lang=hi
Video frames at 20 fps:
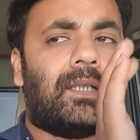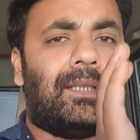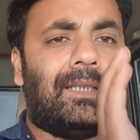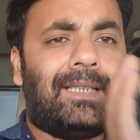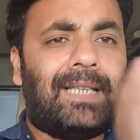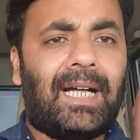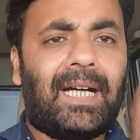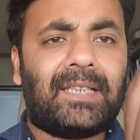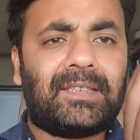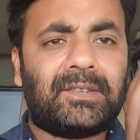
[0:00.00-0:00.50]

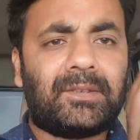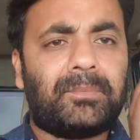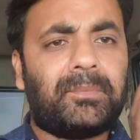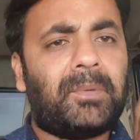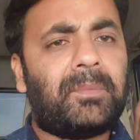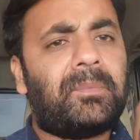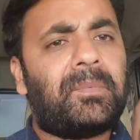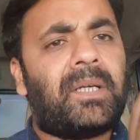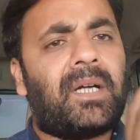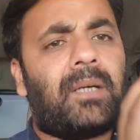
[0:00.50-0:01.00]
लास्ट
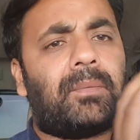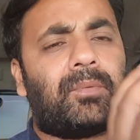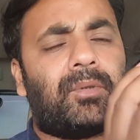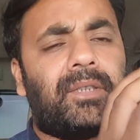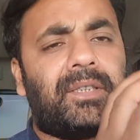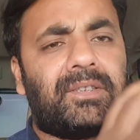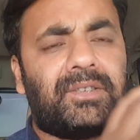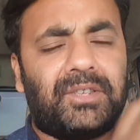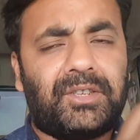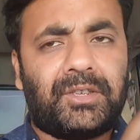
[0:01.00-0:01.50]
में मैं
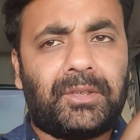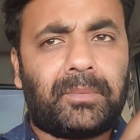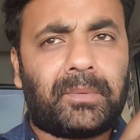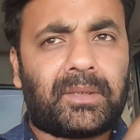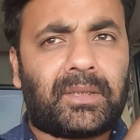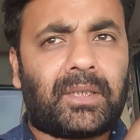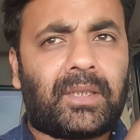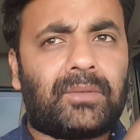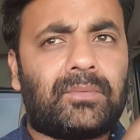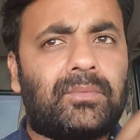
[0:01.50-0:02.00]
आपको एक चीज़
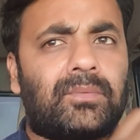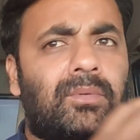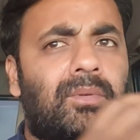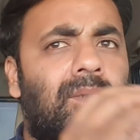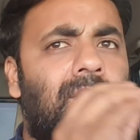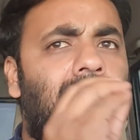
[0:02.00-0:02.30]
बता दूं